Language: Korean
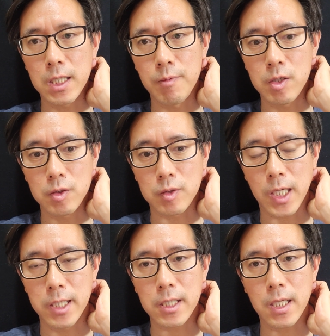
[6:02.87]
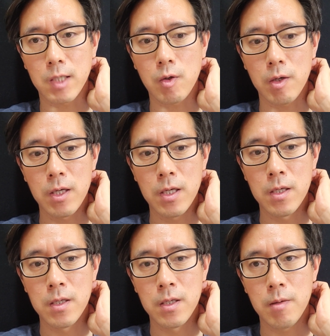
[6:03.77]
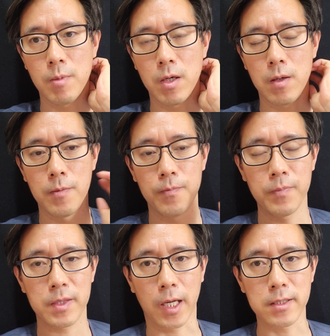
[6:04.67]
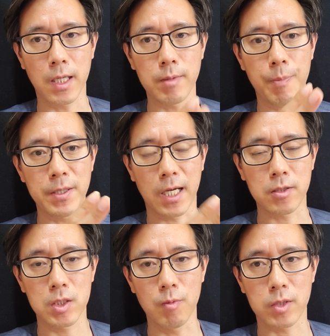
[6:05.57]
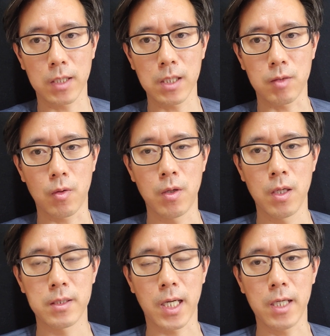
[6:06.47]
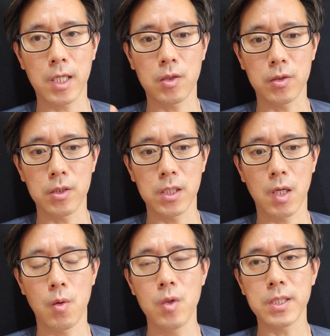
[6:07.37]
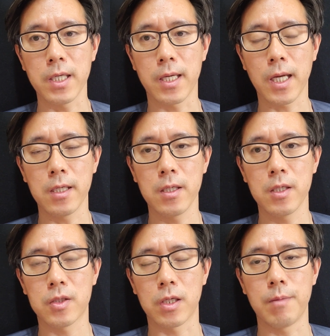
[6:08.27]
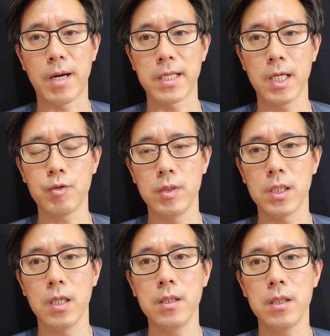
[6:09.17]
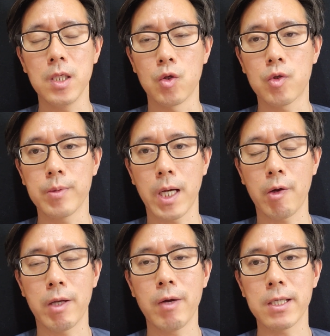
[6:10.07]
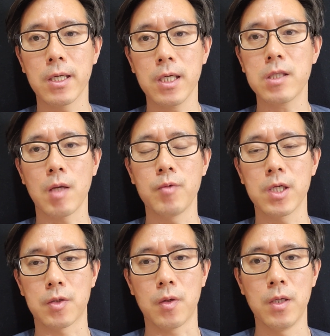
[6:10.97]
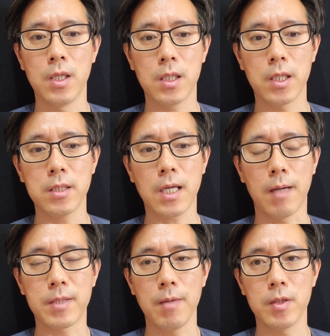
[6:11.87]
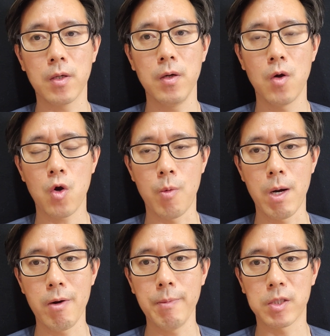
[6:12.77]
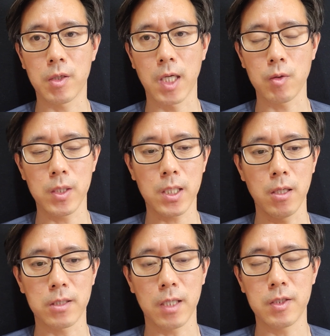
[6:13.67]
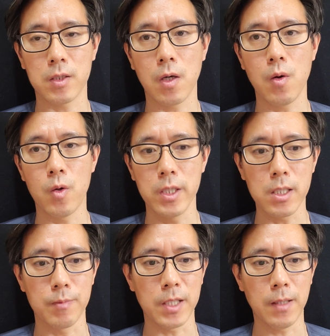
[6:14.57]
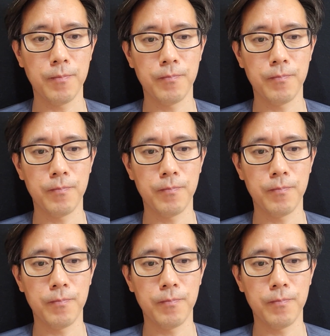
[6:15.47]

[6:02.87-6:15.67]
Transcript: 내다보는 거죠. 제가 이렇게 계속 뭐 다른 사람 앞에 나서지 못하더라도 제가 이렇게 떠들어대고 혼자 얘기하는 이런 것들을 많이 할 수 있는 건 이 유튜브라는 고하 환경이 있기 때문인 거죠. 그래서 감사하면서 고마워하면서 계속 이렇게 영상을 찍어서 올리는 겁니다.